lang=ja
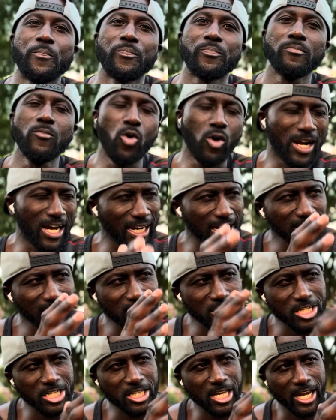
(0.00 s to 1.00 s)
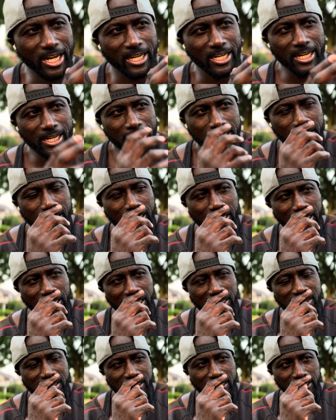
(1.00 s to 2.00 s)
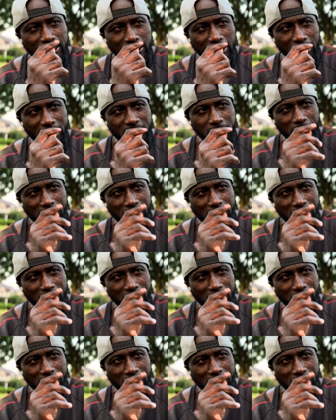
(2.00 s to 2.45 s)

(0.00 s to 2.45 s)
もう空手時代。で、彼が使ってた一